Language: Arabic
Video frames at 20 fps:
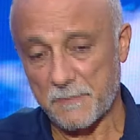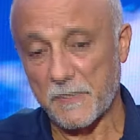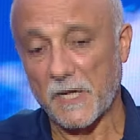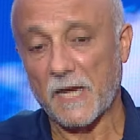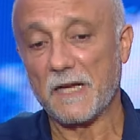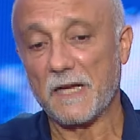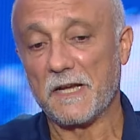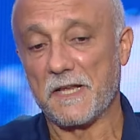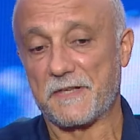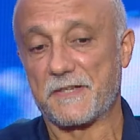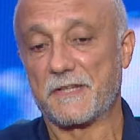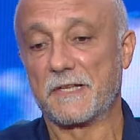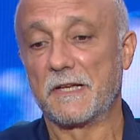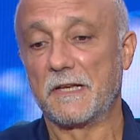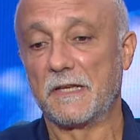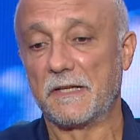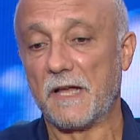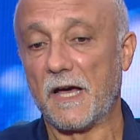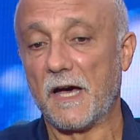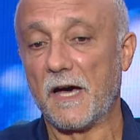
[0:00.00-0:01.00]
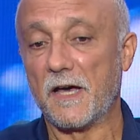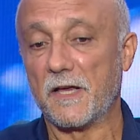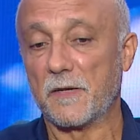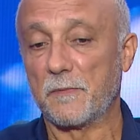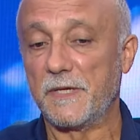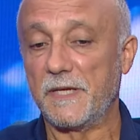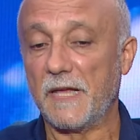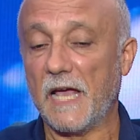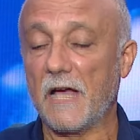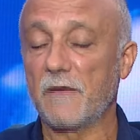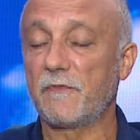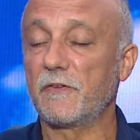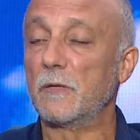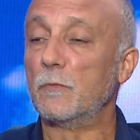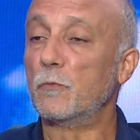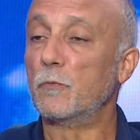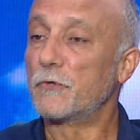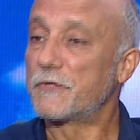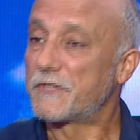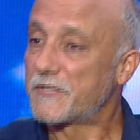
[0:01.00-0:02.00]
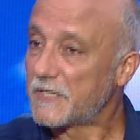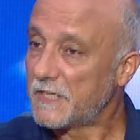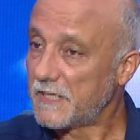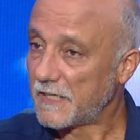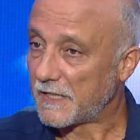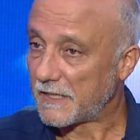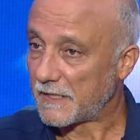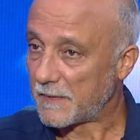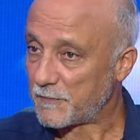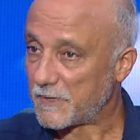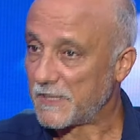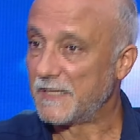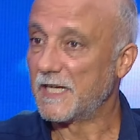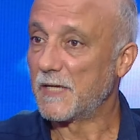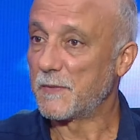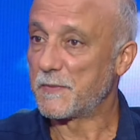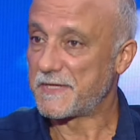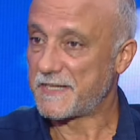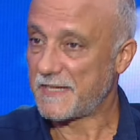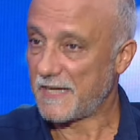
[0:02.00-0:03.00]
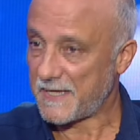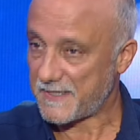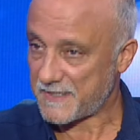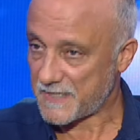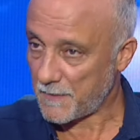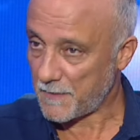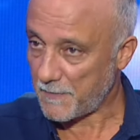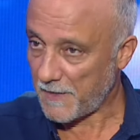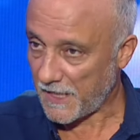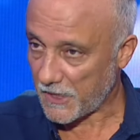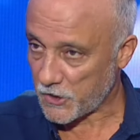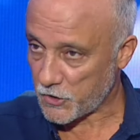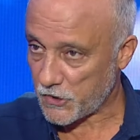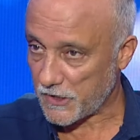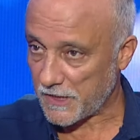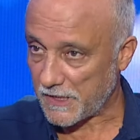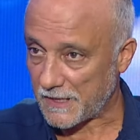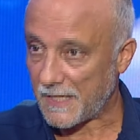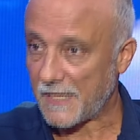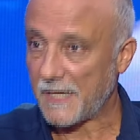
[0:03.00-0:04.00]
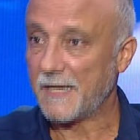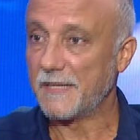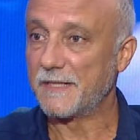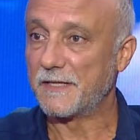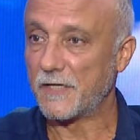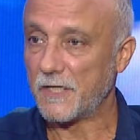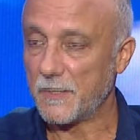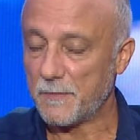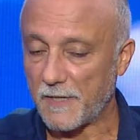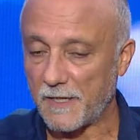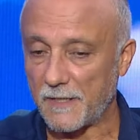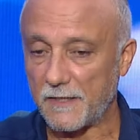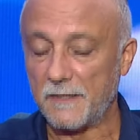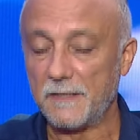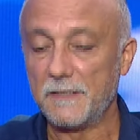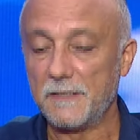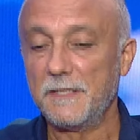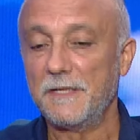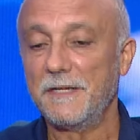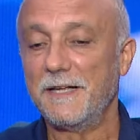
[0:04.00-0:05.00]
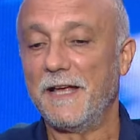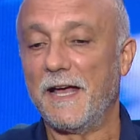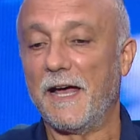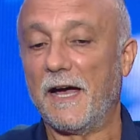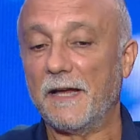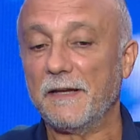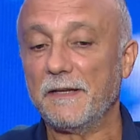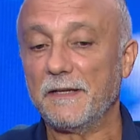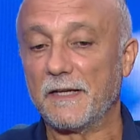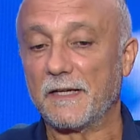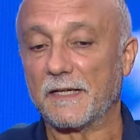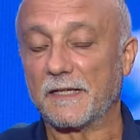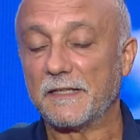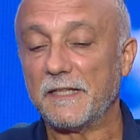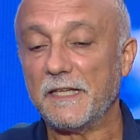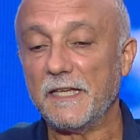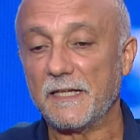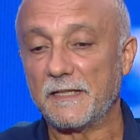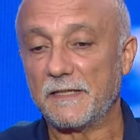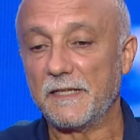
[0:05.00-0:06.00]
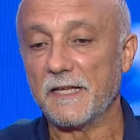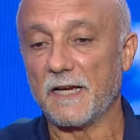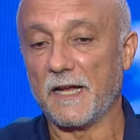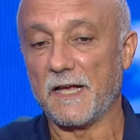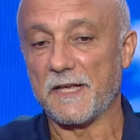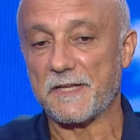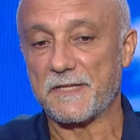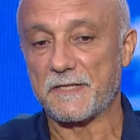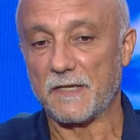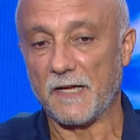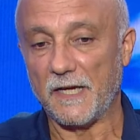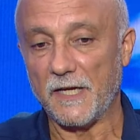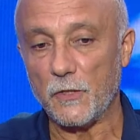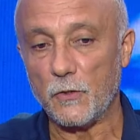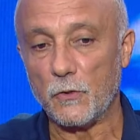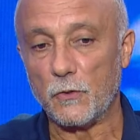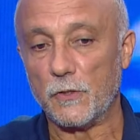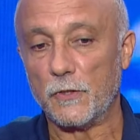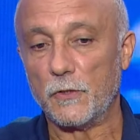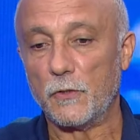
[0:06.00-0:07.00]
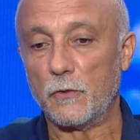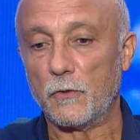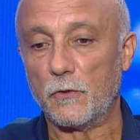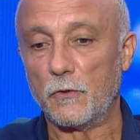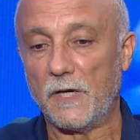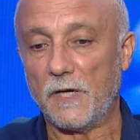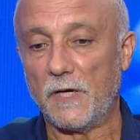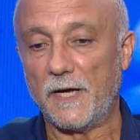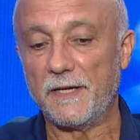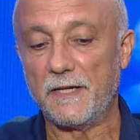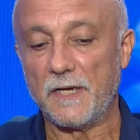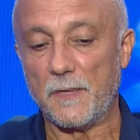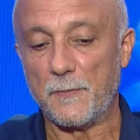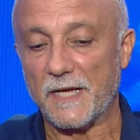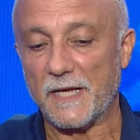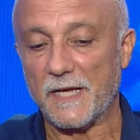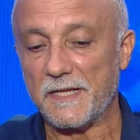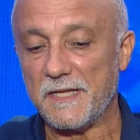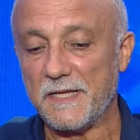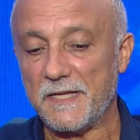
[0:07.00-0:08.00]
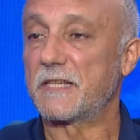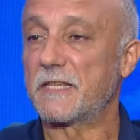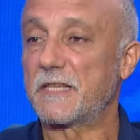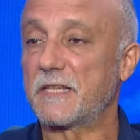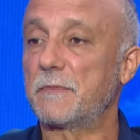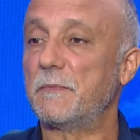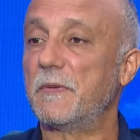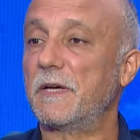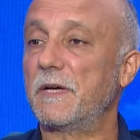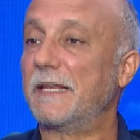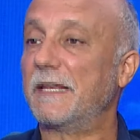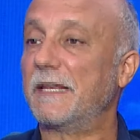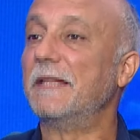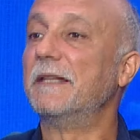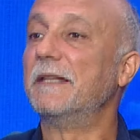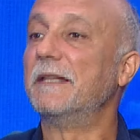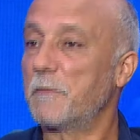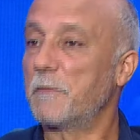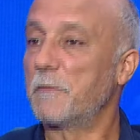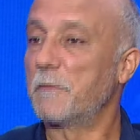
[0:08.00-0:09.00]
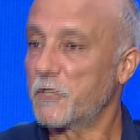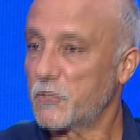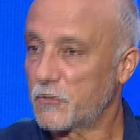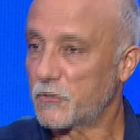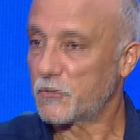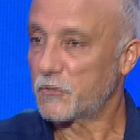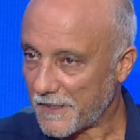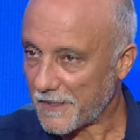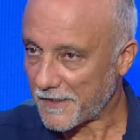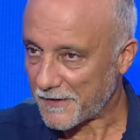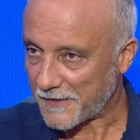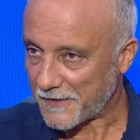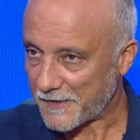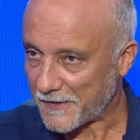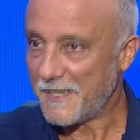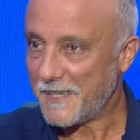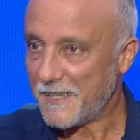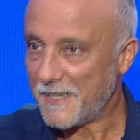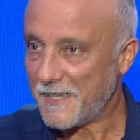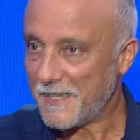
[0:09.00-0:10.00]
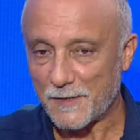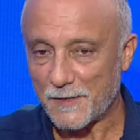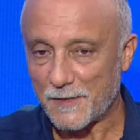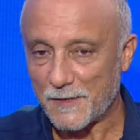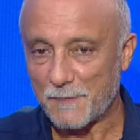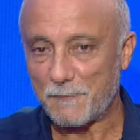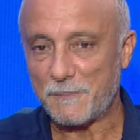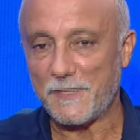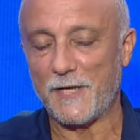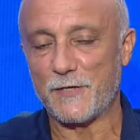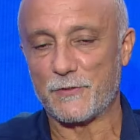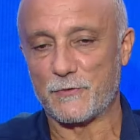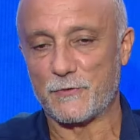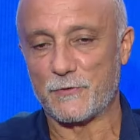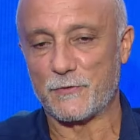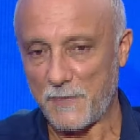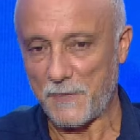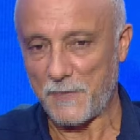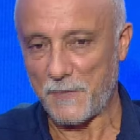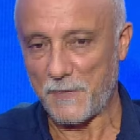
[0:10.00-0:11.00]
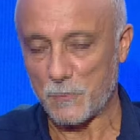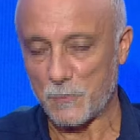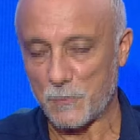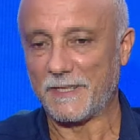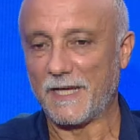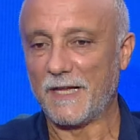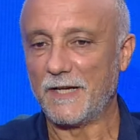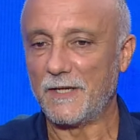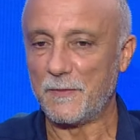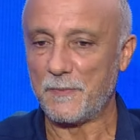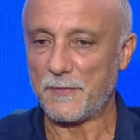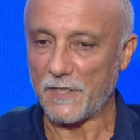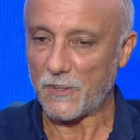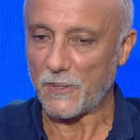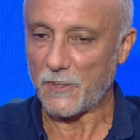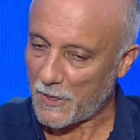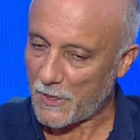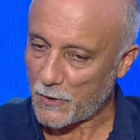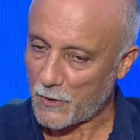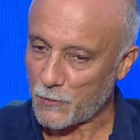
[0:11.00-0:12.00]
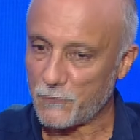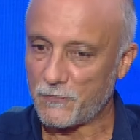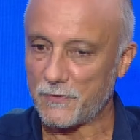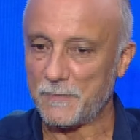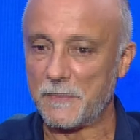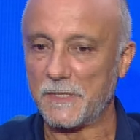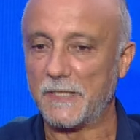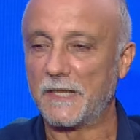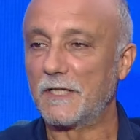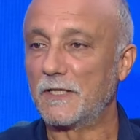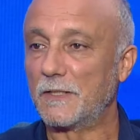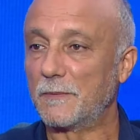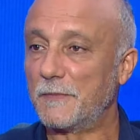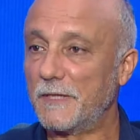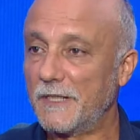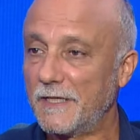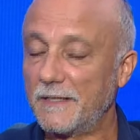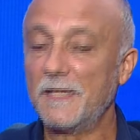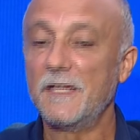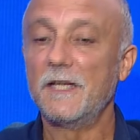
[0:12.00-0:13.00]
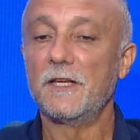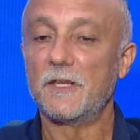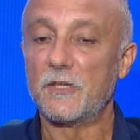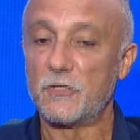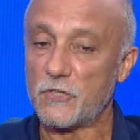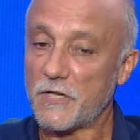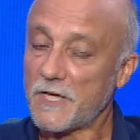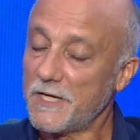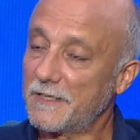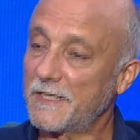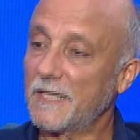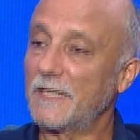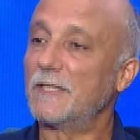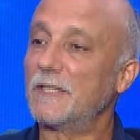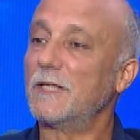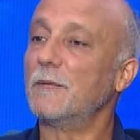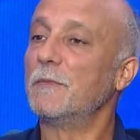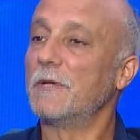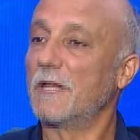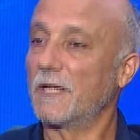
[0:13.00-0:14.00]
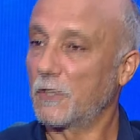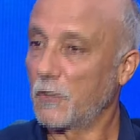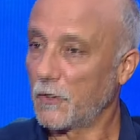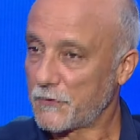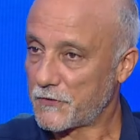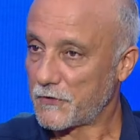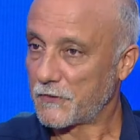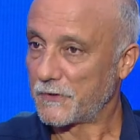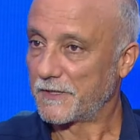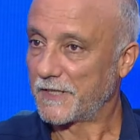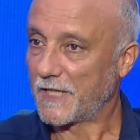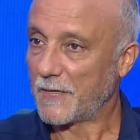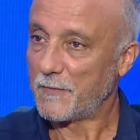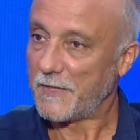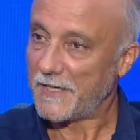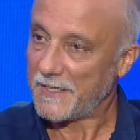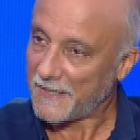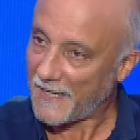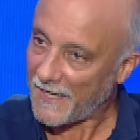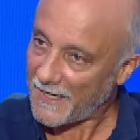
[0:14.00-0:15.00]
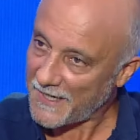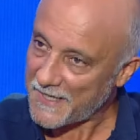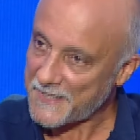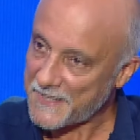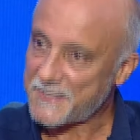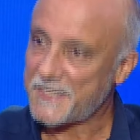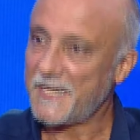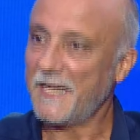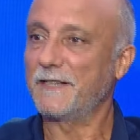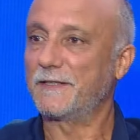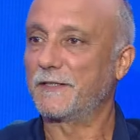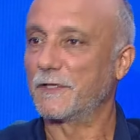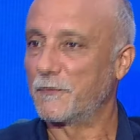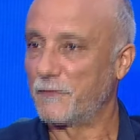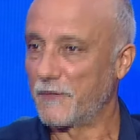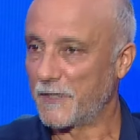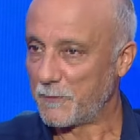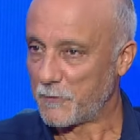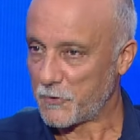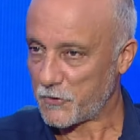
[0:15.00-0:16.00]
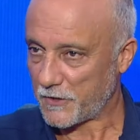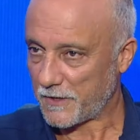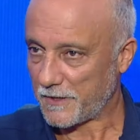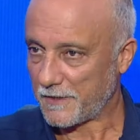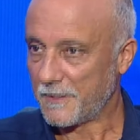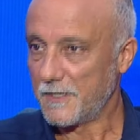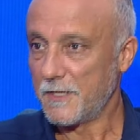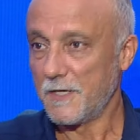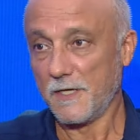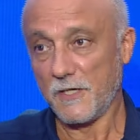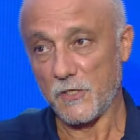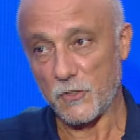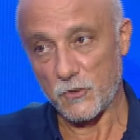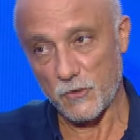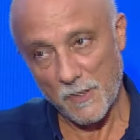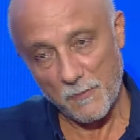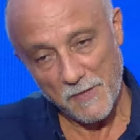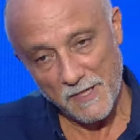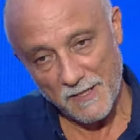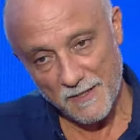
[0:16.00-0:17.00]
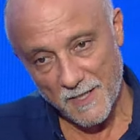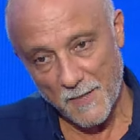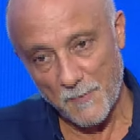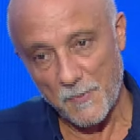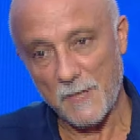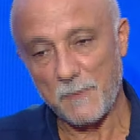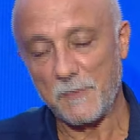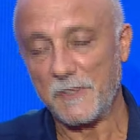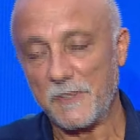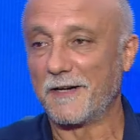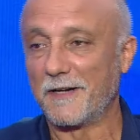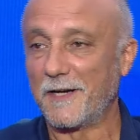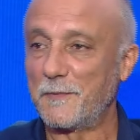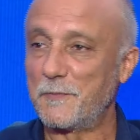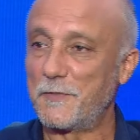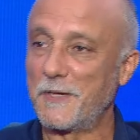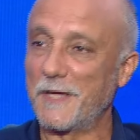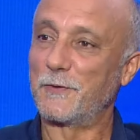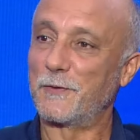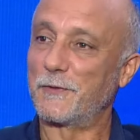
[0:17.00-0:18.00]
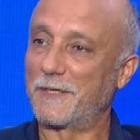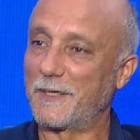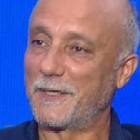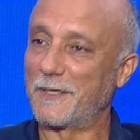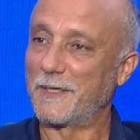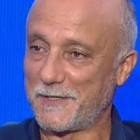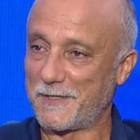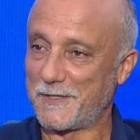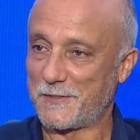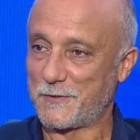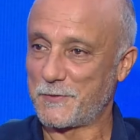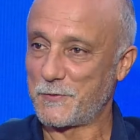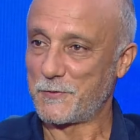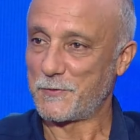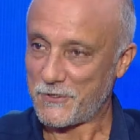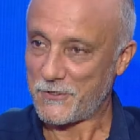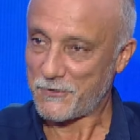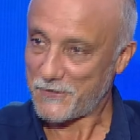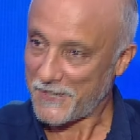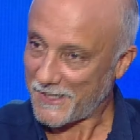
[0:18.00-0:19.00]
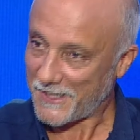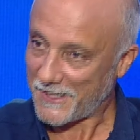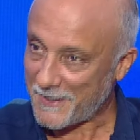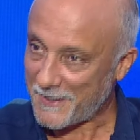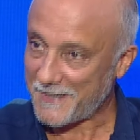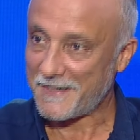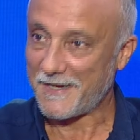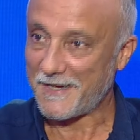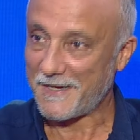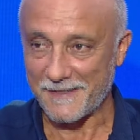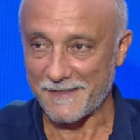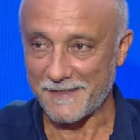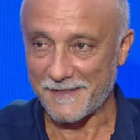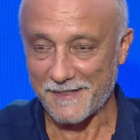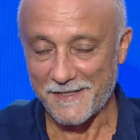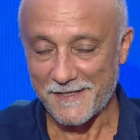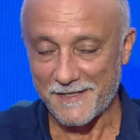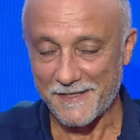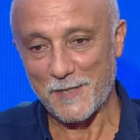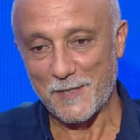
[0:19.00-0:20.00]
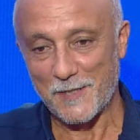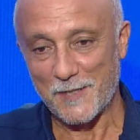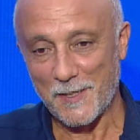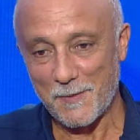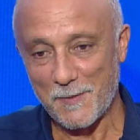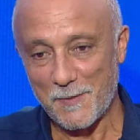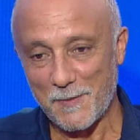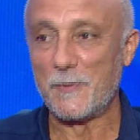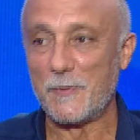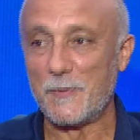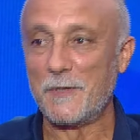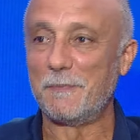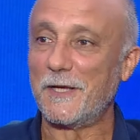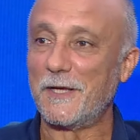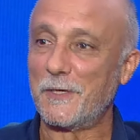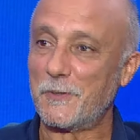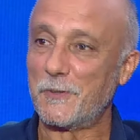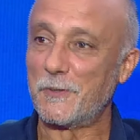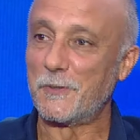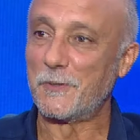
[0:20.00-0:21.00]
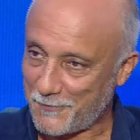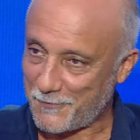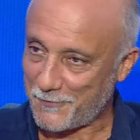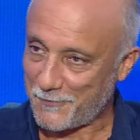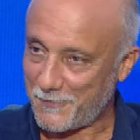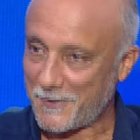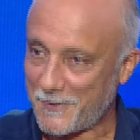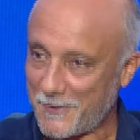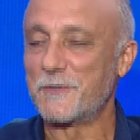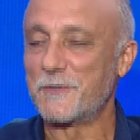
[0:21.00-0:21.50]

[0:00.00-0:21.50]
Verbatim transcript: بيخلص النهار بحفل موسيقي ابتداء من الساعه 7 عشية حلو قدر يبقى عندنا كثير كثير حظنا حلو انه عندنا بيانيست اسمها جلنار مجدلاني هيدي بتعزف بيانو بتعلم بيانو معروفه بكل لبنان جاي تقدم لنا كونسرت كمان على ساحه كفرمشكي جايبين لنا بيبي جراند بيانو كمان خصوصي شغله منا هينه طبعا من بيروت على